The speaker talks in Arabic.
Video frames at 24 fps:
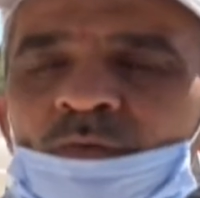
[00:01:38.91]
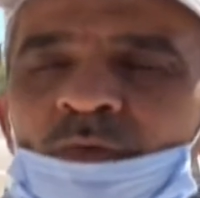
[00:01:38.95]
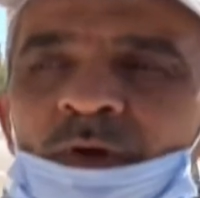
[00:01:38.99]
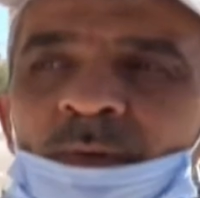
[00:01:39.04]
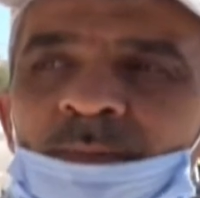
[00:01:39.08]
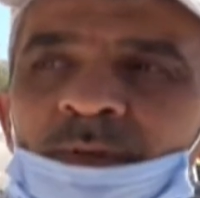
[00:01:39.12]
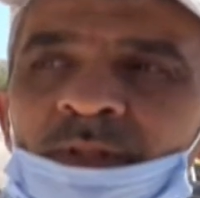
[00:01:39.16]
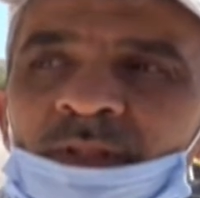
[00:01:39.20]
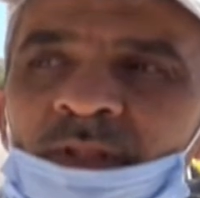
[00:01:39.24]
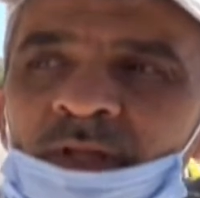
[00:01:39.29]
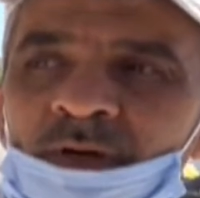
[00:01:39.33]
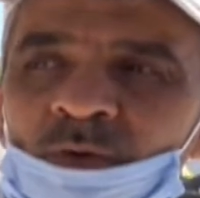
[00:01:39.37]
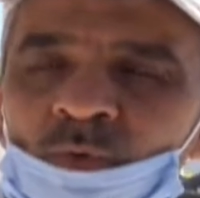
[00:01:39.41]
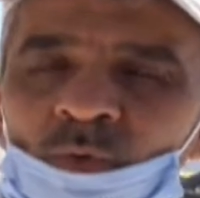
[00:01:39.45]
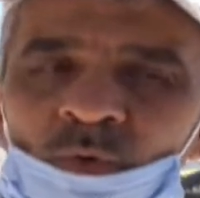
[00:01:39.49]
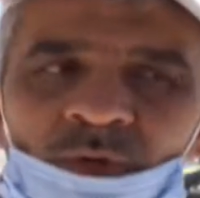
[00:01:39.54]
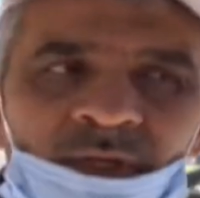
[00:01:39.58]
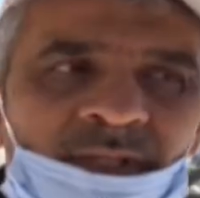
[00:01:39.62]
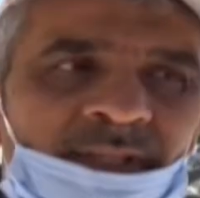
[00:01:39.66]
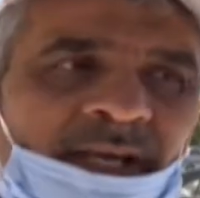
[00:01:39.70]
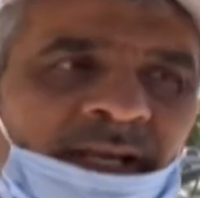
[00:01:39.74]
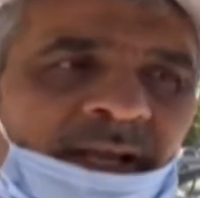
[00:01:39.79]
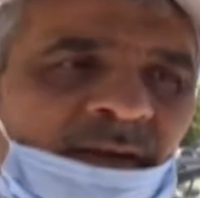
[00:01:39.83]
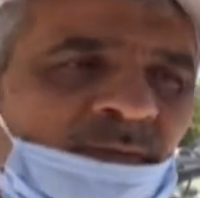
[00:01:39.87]
فبدنا
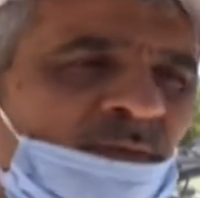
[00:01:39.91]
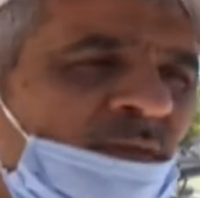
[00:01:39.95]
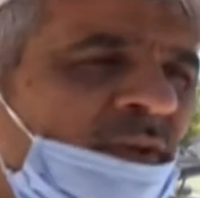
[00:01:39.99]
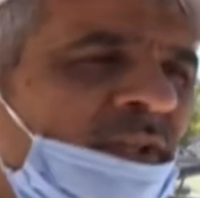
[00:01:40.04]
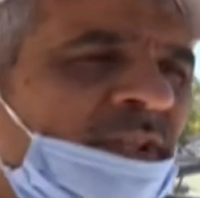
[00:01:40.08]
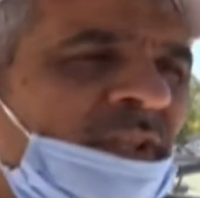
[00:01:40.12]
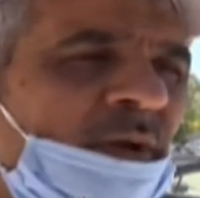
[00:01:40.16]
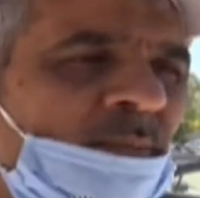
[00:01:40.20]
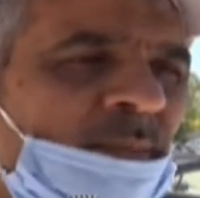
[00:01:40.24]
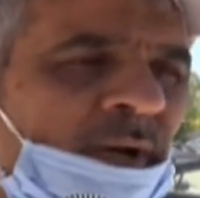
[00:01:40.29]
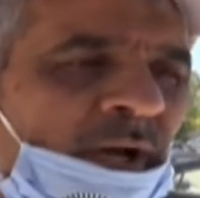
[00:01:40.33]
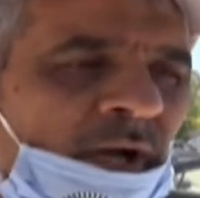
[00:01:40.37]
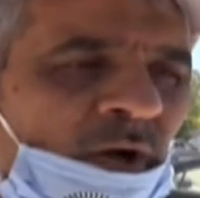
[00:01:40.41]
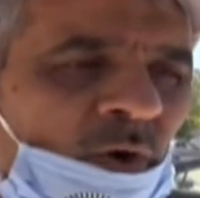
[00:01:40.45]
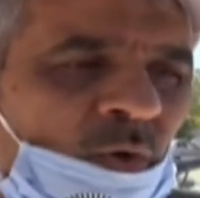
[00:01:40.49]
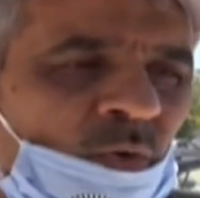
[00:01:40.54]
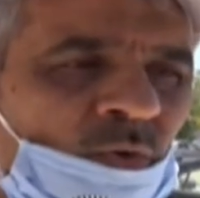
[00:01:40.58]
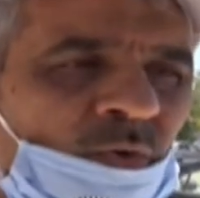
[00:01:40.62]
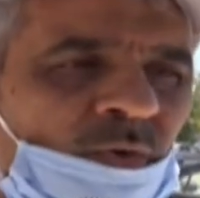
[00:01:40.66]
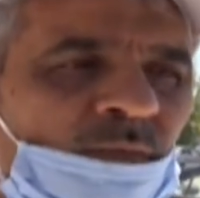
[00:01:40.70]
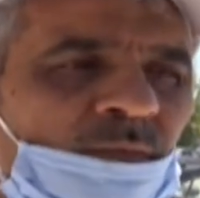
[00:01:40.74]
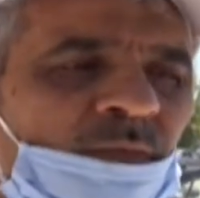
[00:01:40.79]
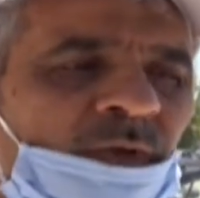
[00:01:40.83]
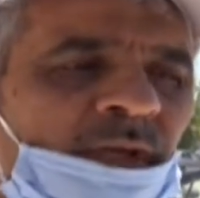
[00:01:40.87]
نروح اذا كان في
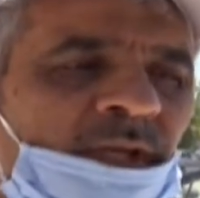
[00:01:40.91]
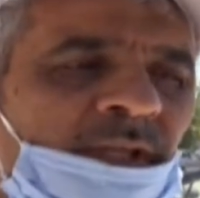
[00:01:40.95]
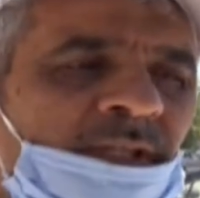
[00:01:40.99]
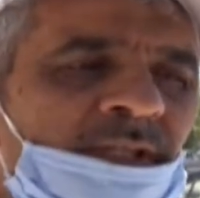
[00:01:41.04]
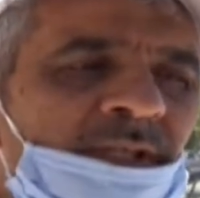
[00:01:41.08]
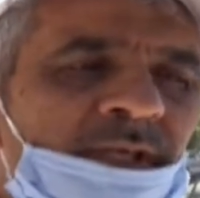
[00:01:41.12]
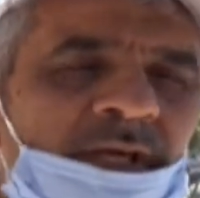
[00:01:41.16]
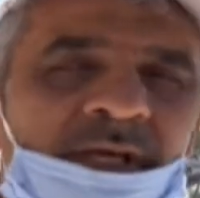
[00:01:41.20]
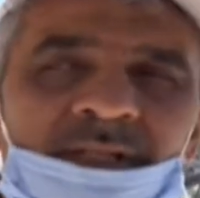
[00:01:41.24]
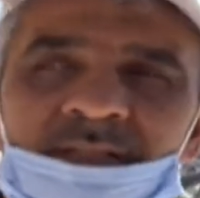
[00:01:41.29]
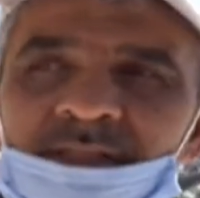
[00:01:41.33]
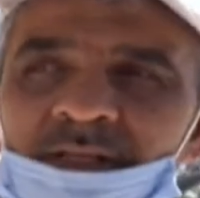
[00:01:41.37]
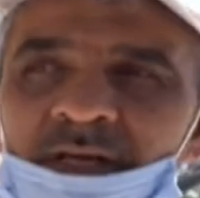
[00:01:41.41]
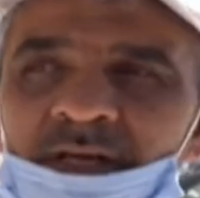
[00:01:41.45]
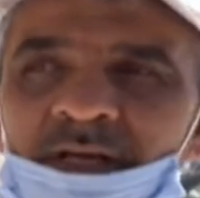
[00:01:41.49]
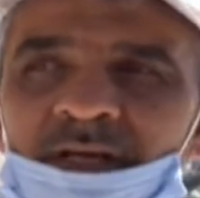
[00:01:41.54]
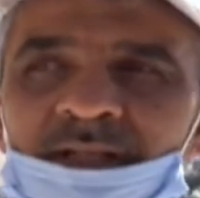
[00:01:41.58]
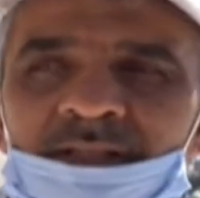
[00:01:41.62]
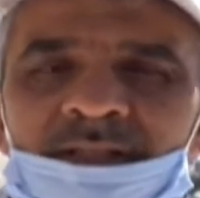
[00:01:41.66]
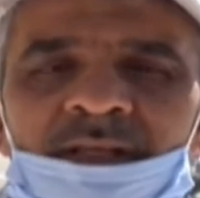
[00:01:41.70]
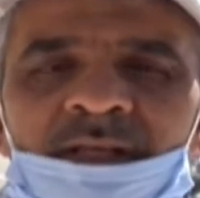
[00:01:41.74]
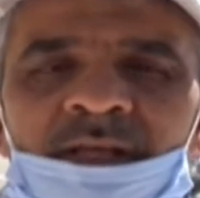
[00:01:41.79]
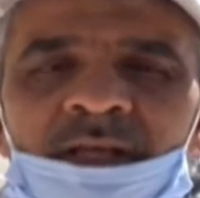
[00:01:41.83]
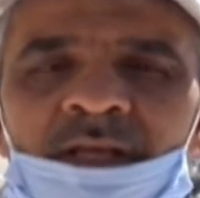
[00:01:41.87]
تباعد في
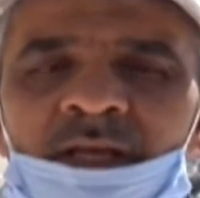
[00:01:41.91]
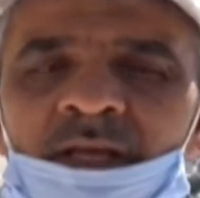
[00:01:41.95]
احتياطات